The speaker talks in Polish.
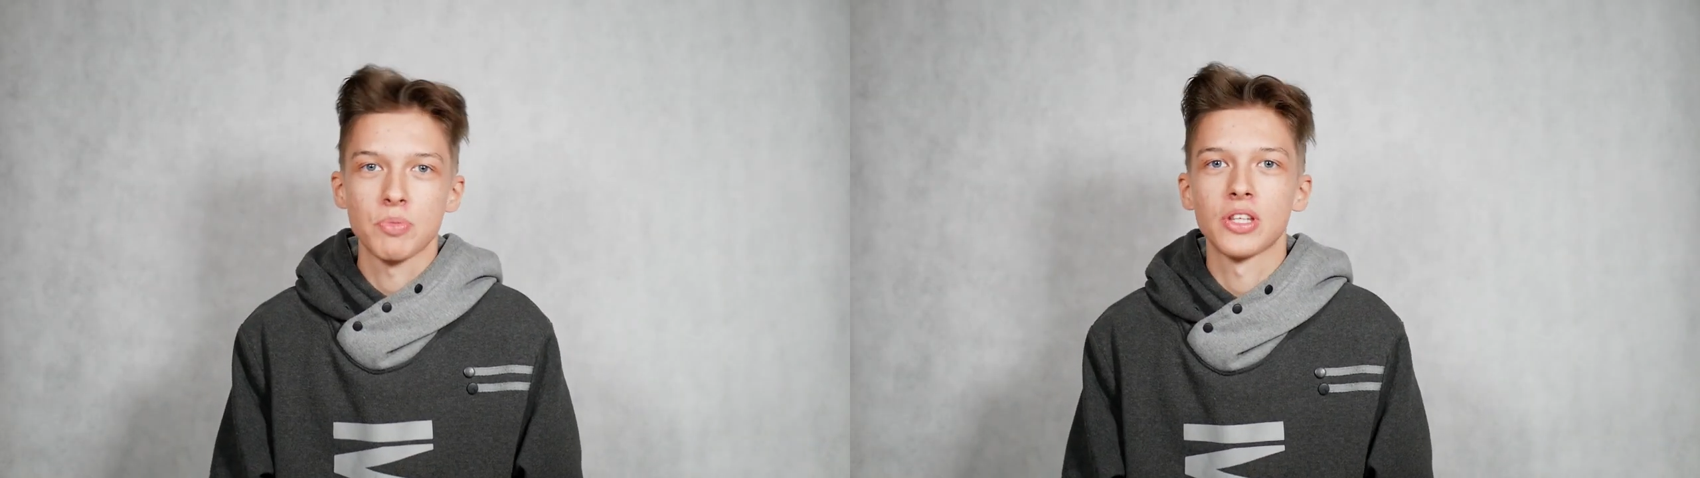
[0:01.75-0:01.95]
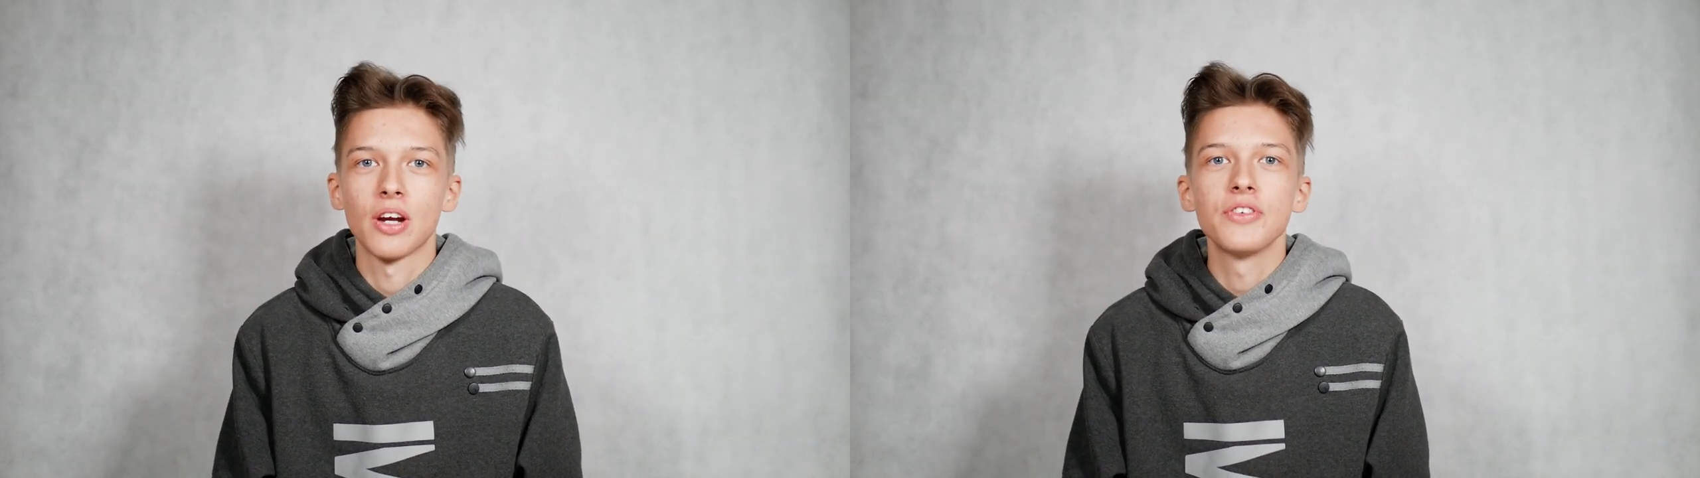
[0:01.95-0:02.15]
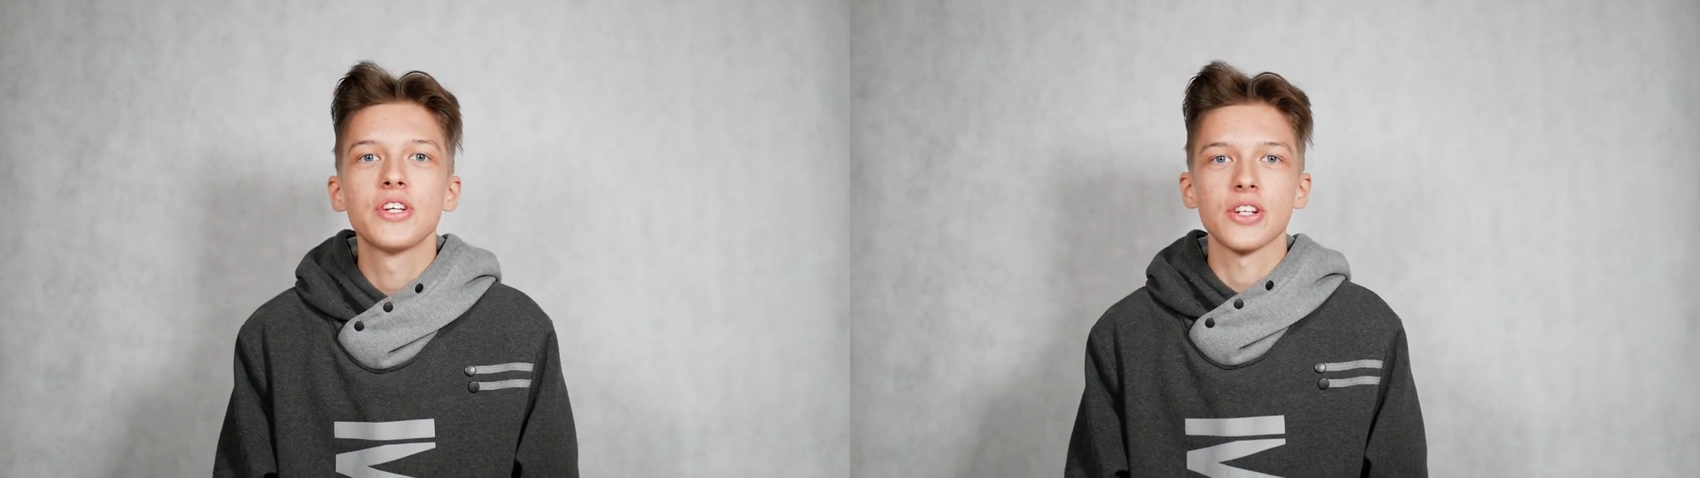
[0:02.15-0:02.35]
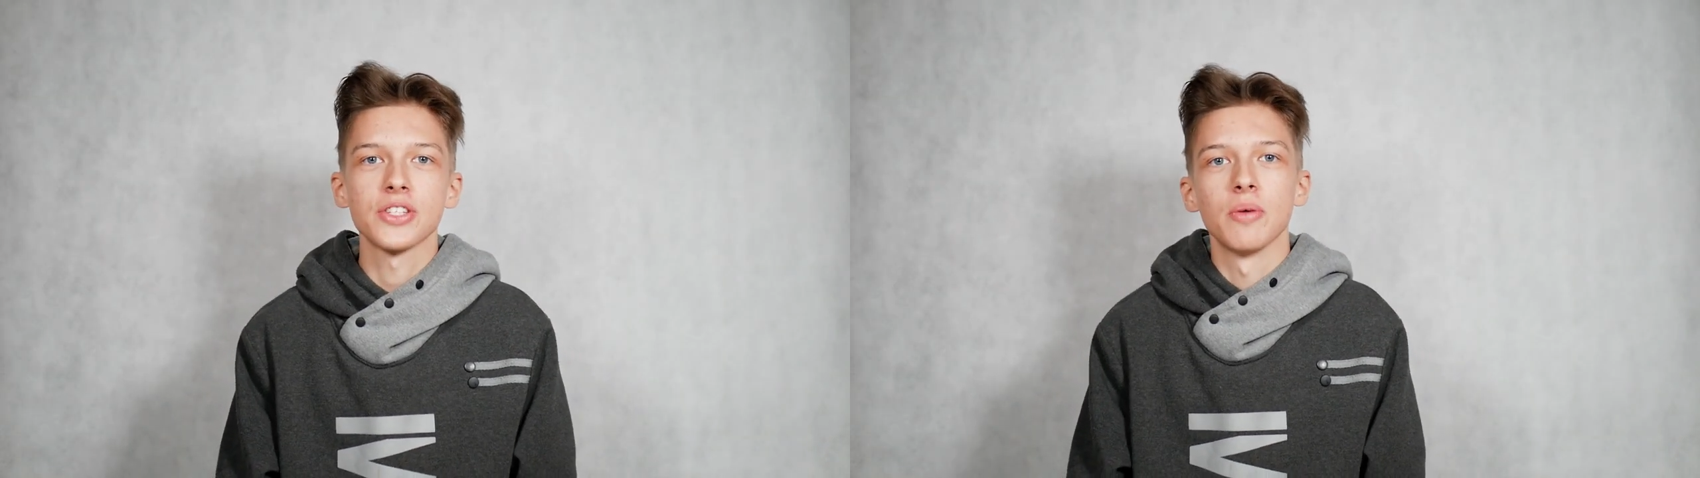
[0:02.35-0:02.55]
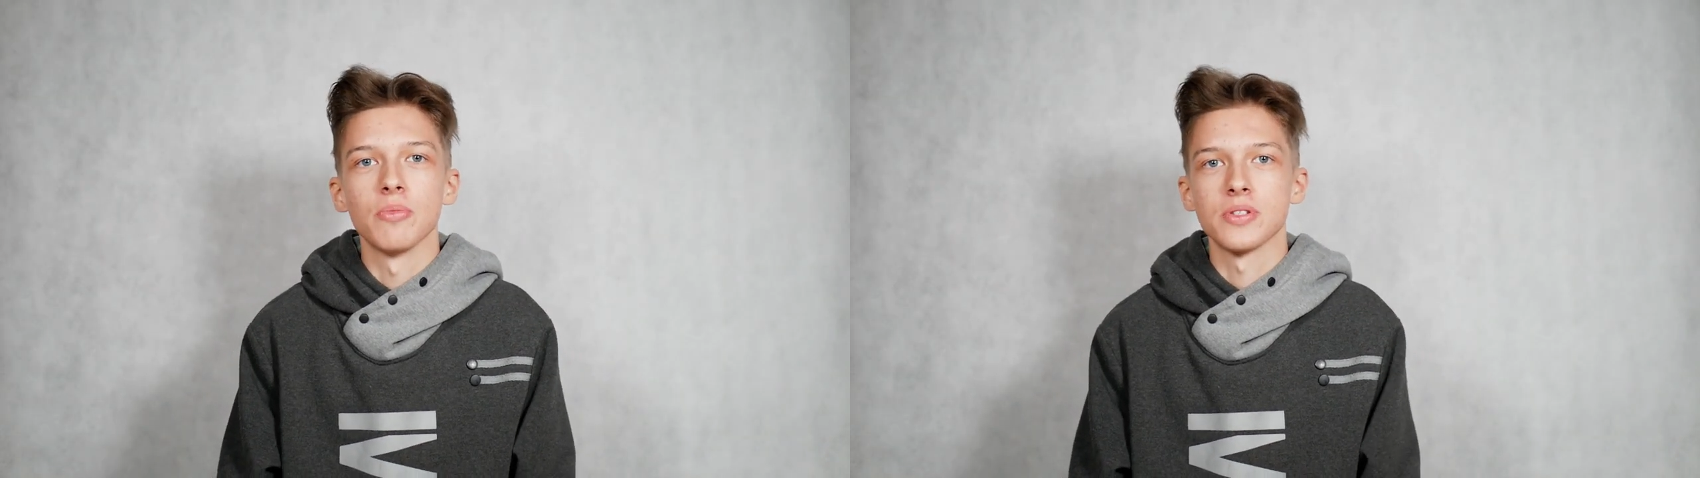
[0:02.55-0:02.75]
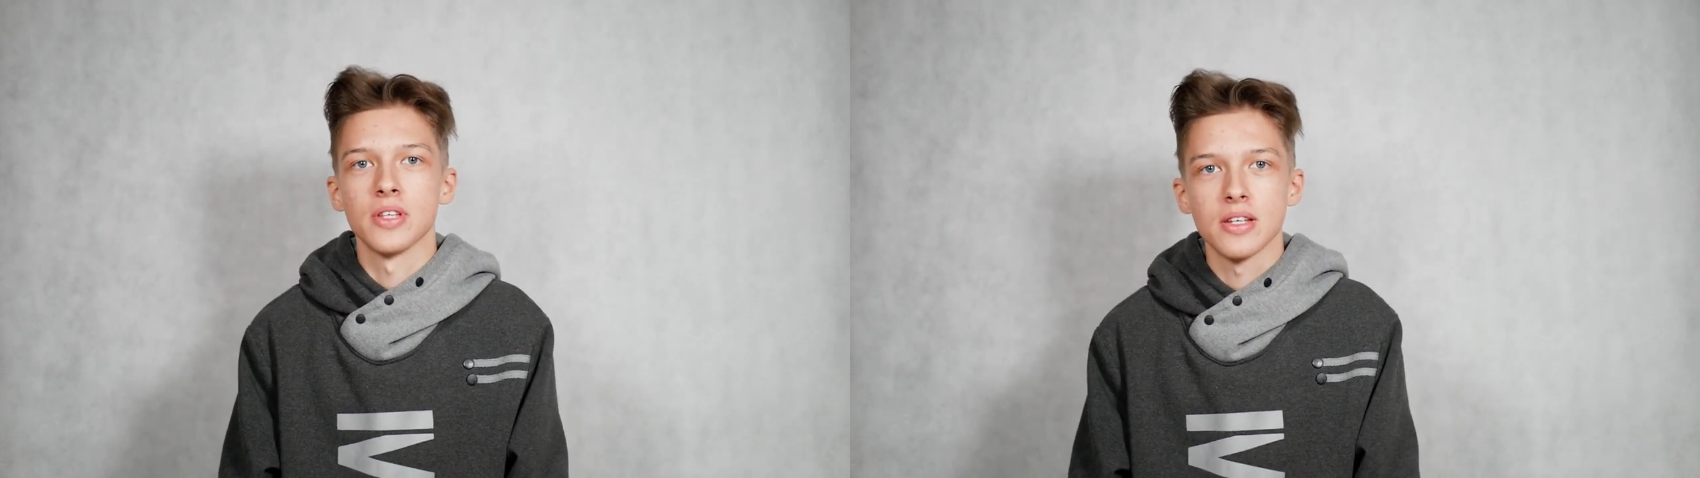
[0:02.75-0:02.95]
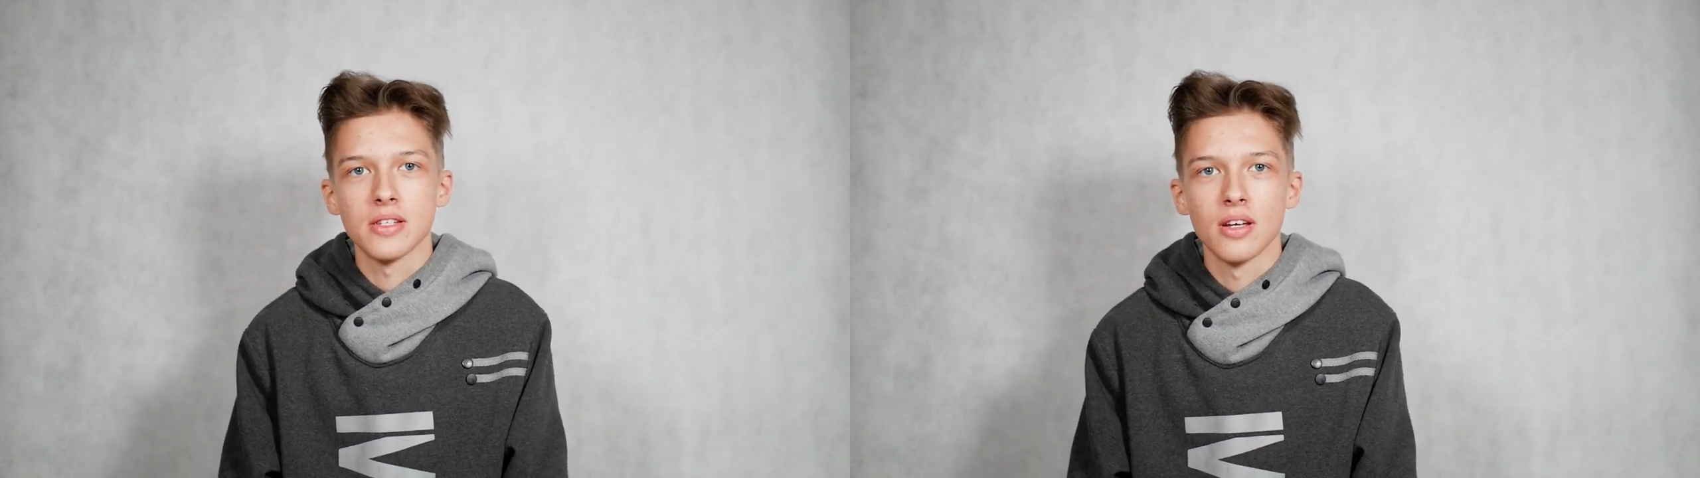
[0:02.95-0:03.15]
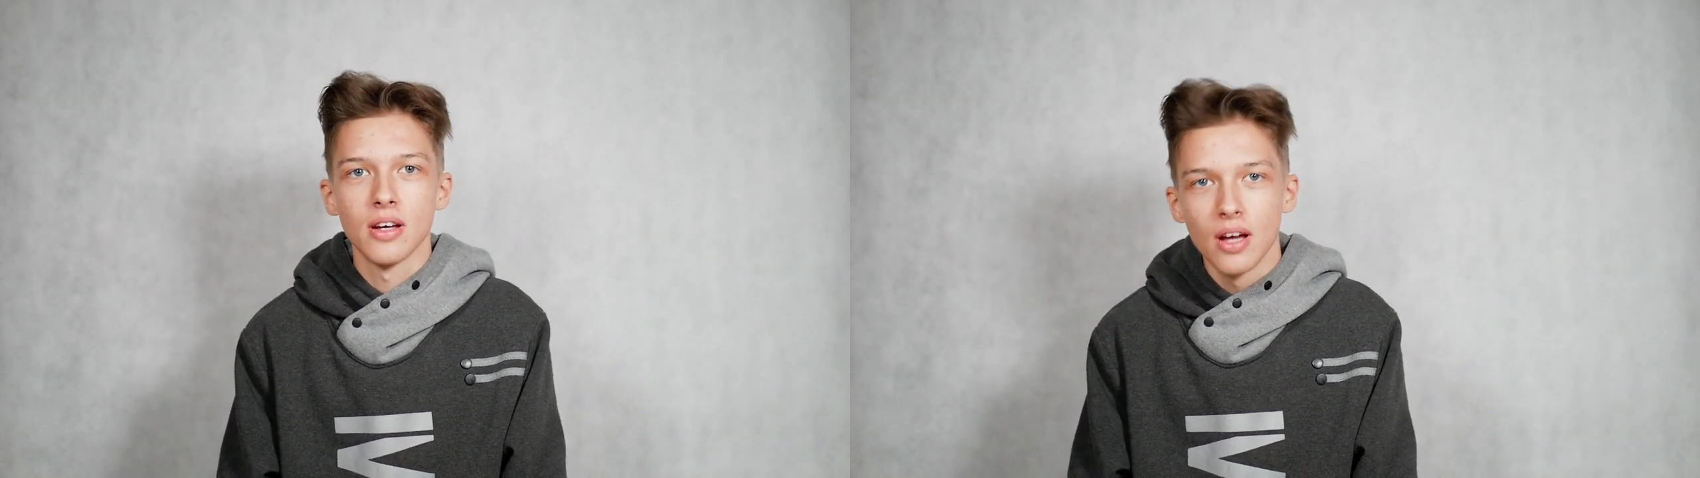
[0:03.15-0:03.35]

przetrafić każdemu z nas.